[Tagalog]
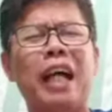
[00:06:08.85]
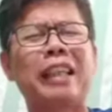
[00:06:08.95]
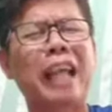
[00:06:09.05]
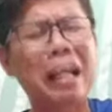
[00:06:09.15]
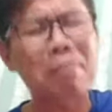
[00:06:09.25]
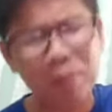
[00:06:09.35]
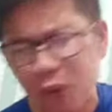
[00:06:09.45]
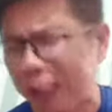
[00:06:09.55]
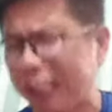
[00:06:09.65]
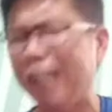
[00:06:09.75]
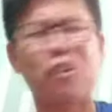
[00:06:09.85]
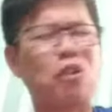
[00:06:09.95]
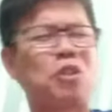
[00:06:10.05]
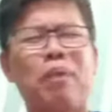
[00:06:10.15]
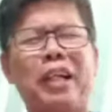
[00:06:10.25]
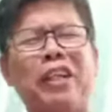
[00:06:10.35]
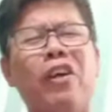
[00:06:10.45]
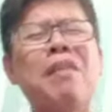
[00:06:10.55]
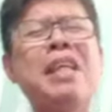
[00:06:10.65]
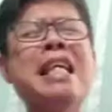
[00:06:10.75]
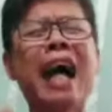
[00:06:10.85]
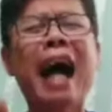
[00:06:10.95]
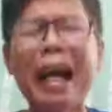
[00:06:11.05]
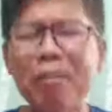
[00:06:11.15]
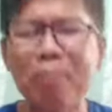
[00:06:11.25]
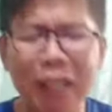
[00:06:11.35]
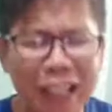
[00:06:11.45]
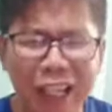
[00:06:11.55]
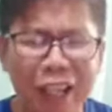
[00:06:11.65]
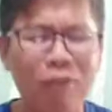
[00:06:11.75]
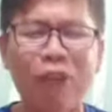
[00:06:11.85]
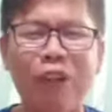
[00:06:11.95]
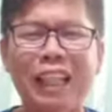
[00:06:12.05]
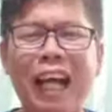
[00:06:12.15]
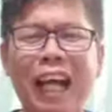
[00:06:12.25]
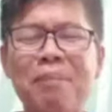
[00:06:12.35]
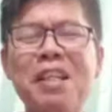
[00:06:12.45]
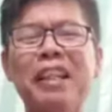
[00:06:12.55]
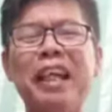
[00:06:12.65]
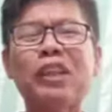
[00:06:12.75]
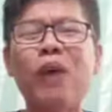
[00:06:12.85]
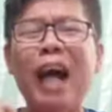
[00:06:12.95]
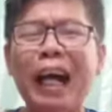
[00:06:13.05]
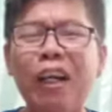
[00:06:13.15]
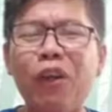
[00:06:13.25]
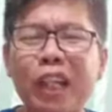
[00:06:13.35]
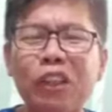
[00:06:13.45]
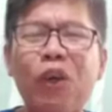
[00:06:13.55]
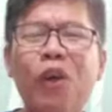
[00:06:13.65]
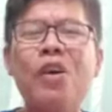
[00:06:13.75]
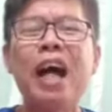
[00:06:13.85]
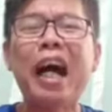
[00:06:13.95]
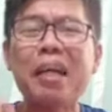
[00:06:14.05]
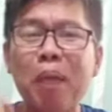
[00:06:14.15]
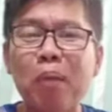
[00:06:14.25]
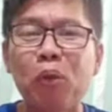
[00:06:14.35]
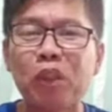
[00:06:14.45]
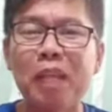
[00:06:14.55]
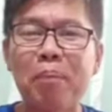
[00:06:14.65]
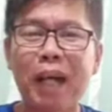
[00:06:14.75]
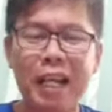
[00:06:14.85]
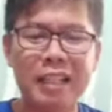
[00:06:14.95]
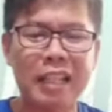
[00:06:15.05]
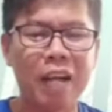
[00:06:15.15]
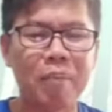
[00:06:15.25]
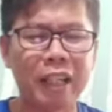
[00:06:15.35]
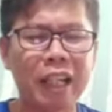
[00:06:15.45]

At dahil mabuti kang Diyos Panginoon, I believe Lord God na itong araw na ito ay mabuti para sa amin.